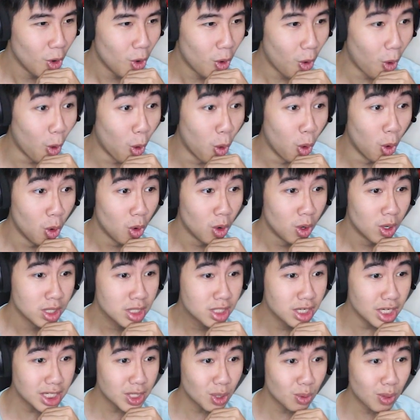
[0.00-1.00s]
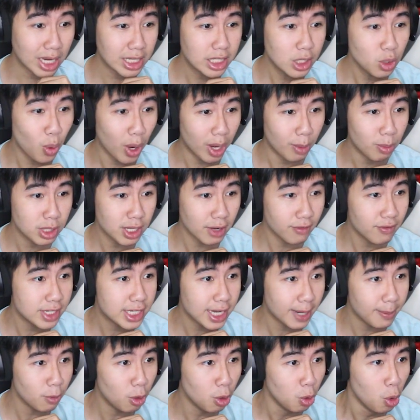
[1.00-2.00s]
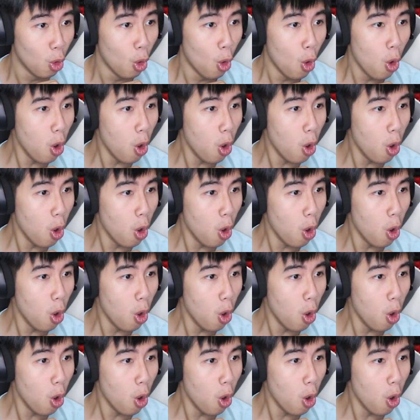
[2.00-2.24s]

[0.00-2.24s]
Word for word: ồ oh, chữa xong cái sức khỏe 100% luôn